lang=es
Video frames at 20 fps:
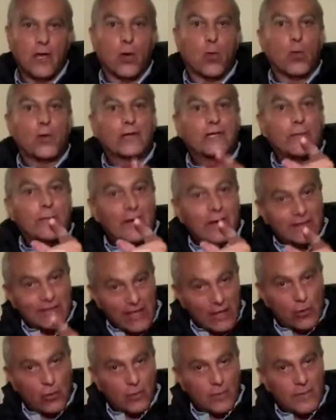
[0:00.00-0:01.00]

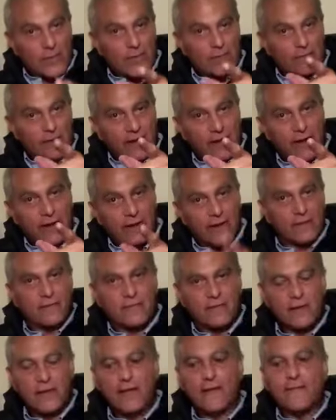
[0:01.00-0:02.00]
Guatemalteco, mi mensaje
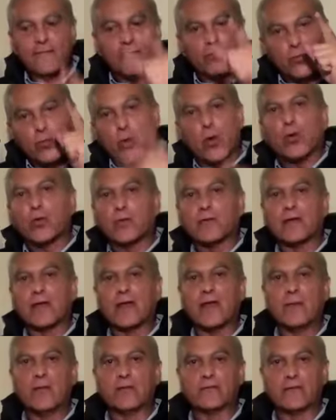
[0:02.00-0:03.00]
es, no nos
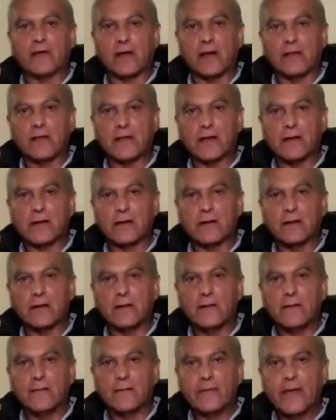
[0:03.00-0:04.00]
dejemos engañar.
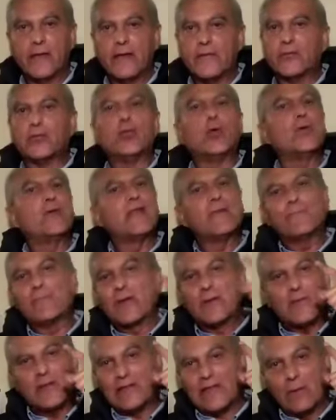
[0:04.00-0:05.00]
No le
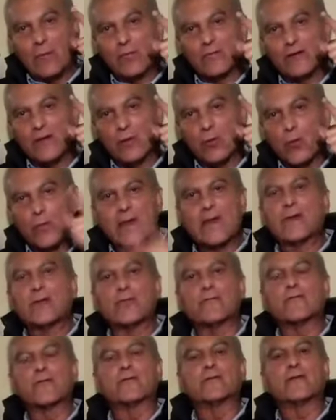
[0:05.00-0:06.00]
permitamos al gobierno
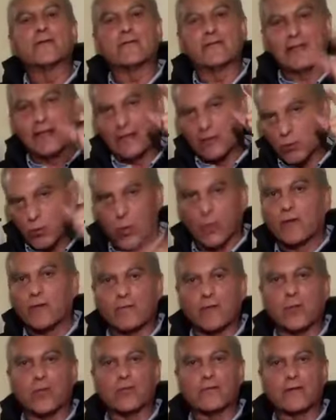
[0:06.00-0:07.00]
estos distractores
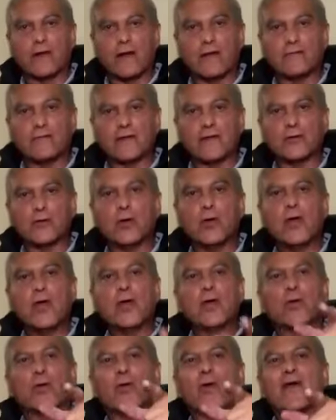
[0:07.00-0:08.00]
como lo están haciendo
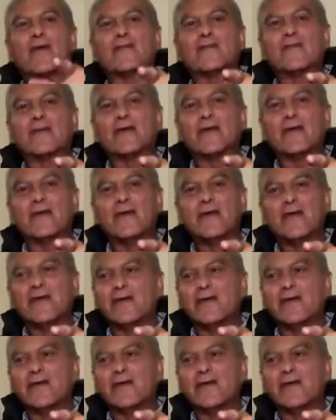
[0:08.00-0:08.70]
con ese